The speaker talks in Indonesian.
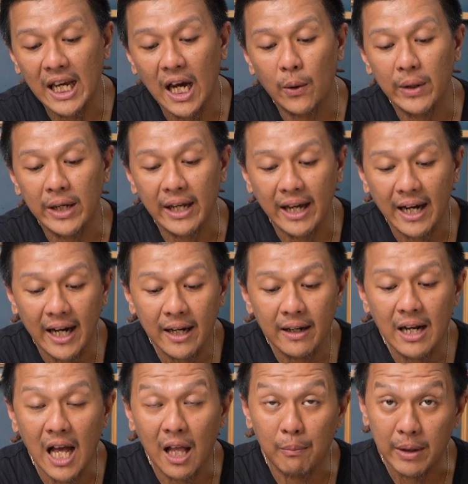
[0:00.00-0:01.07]

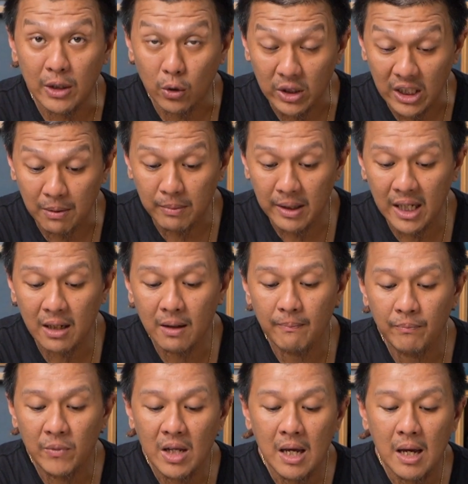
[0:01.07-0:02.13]
dikawinkan albino timin
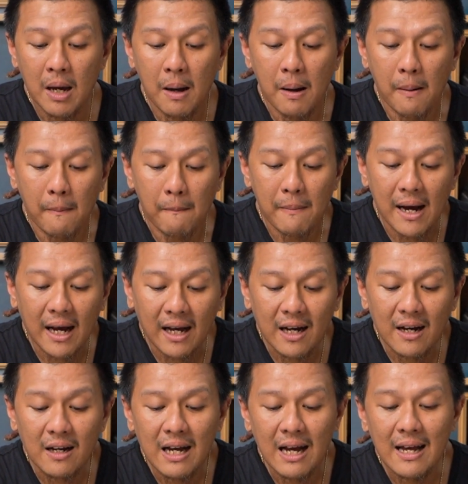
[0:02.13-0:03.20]

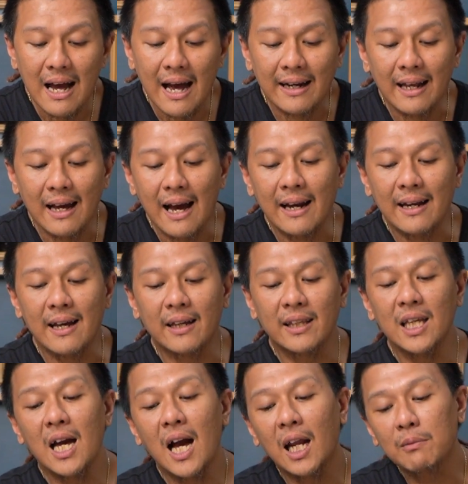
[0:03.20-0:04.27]
maka
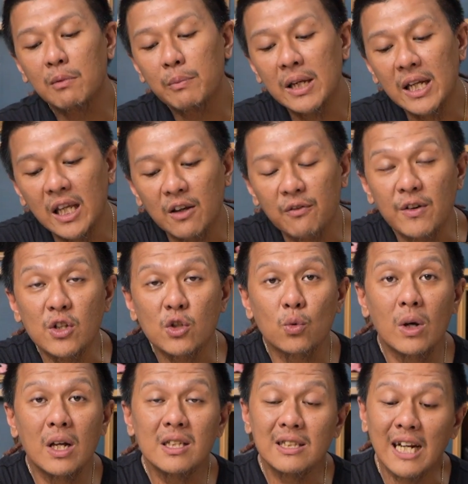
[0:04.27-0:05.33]
anak-anaknya akan memiliki
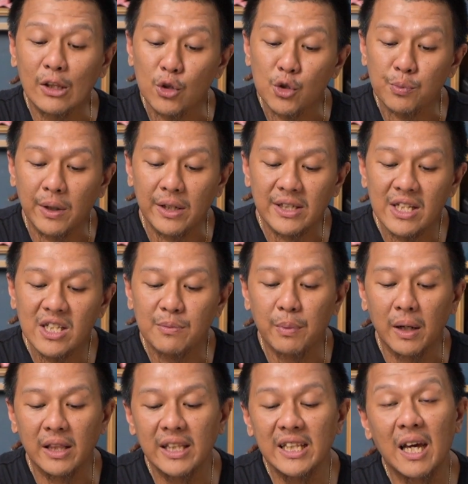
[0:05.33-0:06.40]
visual 100%
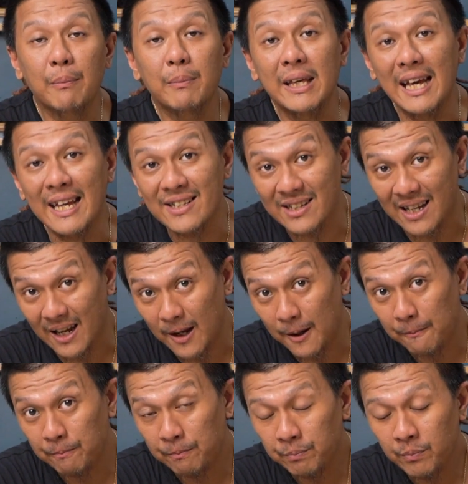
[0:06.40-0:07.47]
seperti yang biasa
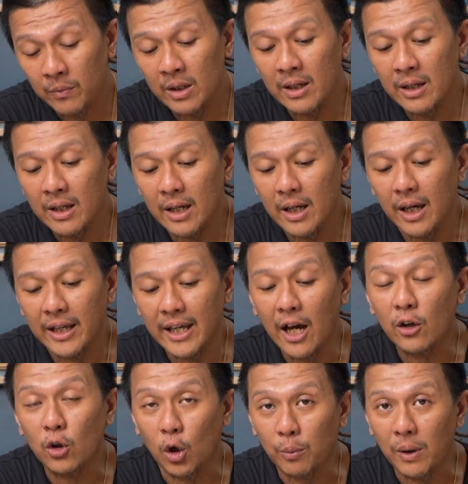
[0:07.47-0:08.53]

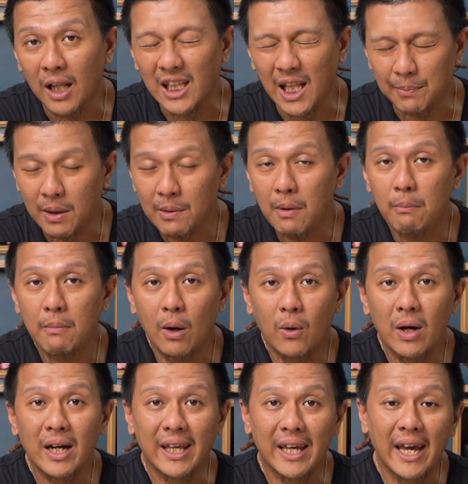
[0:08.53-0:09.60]
yang normal tapi
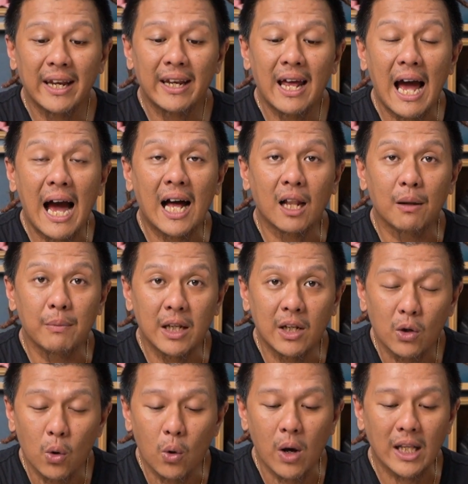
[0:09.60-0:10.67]
membawa gen
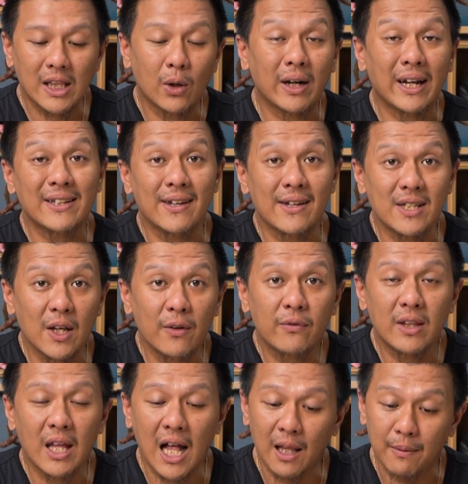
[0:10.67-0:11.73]
albino atau recessive
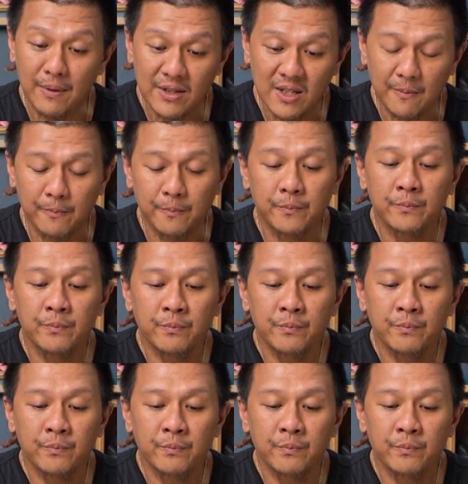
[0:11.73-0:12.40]
albinism